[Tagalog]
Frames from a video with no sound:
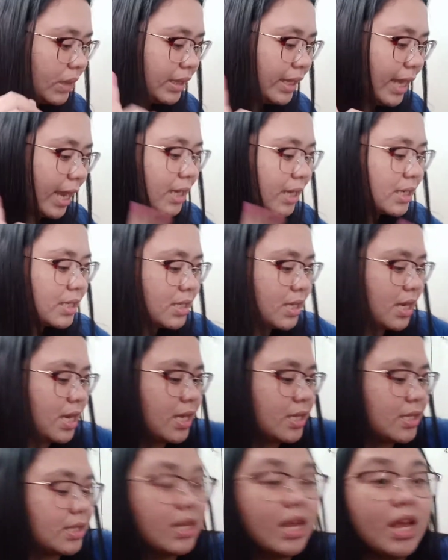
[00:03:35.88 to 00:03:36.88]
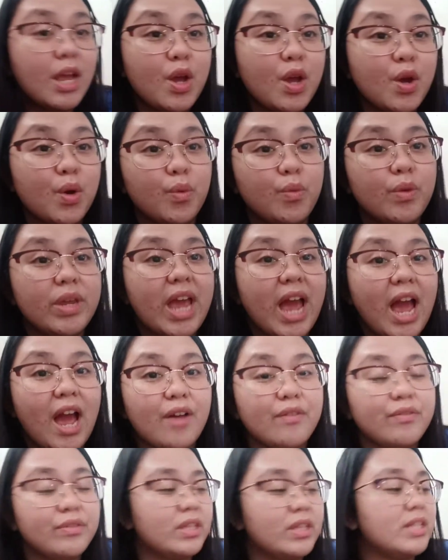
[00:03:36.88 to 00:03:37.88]
Next is, we
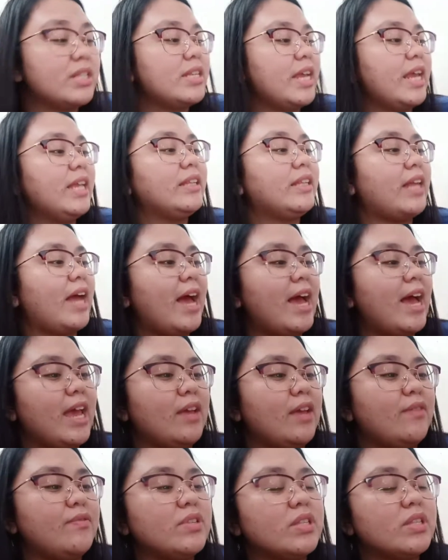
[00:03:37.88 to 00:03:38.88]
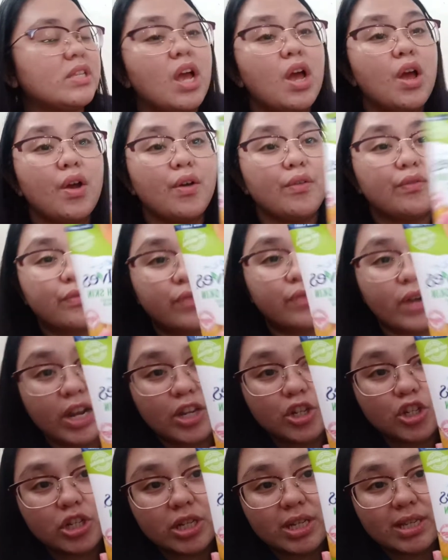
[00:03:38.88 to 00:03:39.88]
have the St. Ives
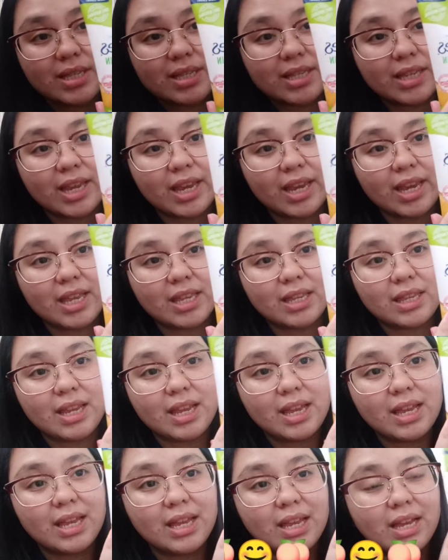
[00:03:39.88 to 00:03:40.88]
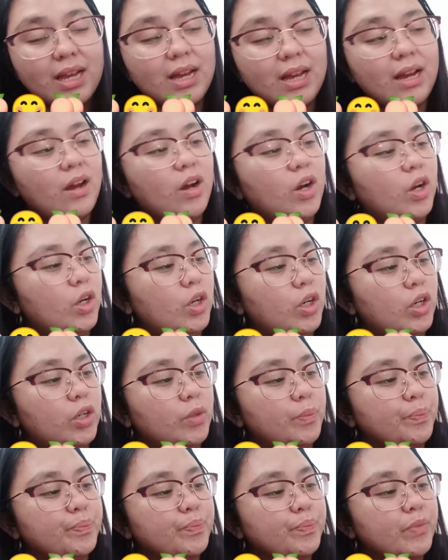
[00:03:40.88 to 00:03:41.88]
Fresh Skin uh,
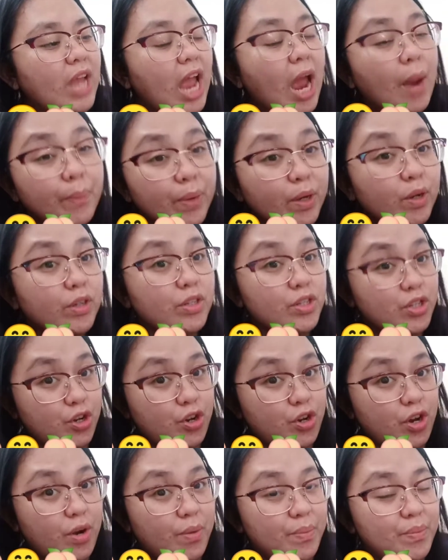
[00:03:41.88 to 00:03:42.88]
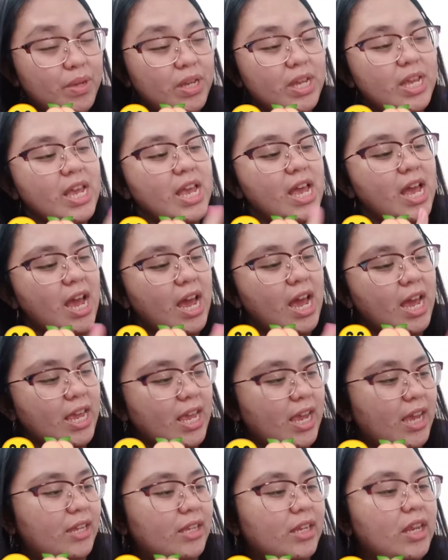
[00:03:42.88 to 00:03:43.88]
Apricot Scrub.
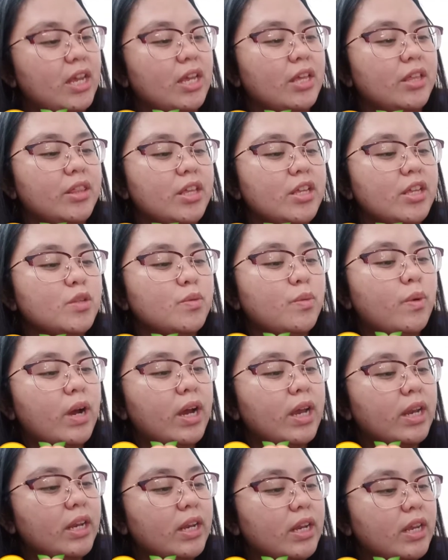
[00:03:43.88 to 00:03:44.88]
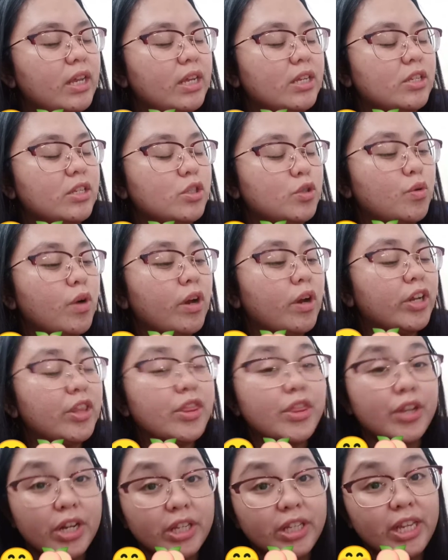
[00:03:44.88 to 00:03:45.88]
Ayan. This one is
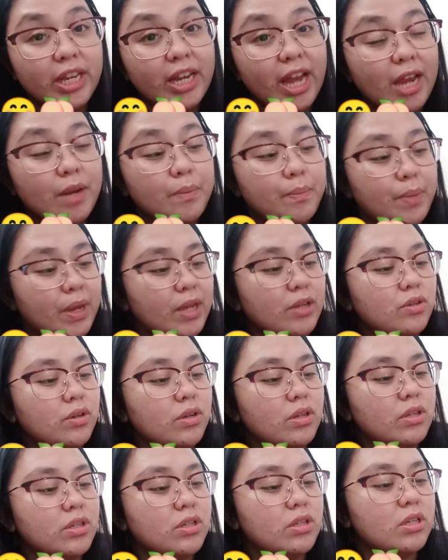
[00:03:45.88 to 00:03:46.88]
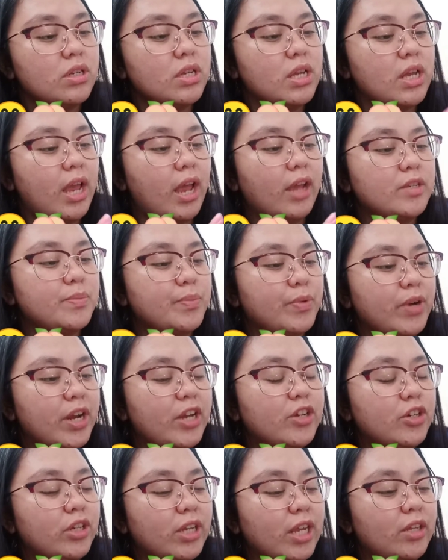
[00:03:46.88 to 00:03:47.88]
239 pesos.
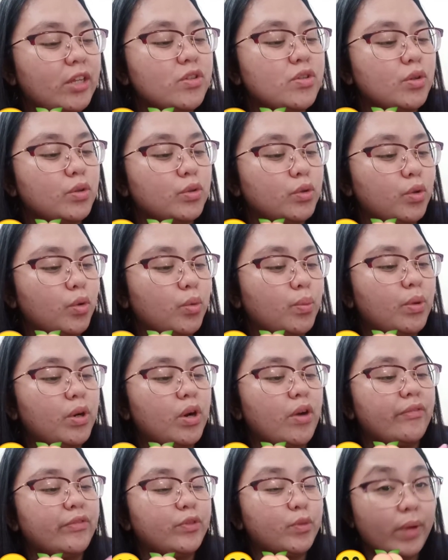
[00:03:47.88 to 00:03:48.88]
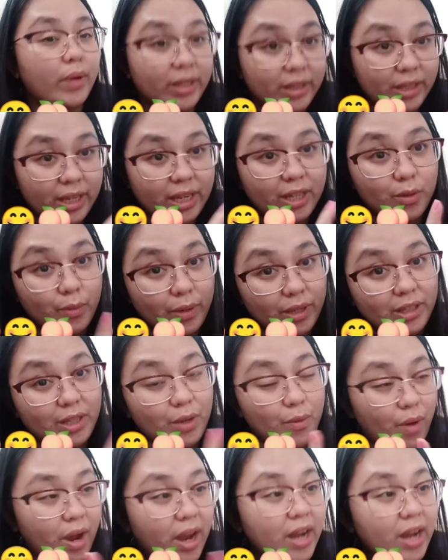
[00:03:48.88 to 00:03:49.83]
Expiration date is October of 2021.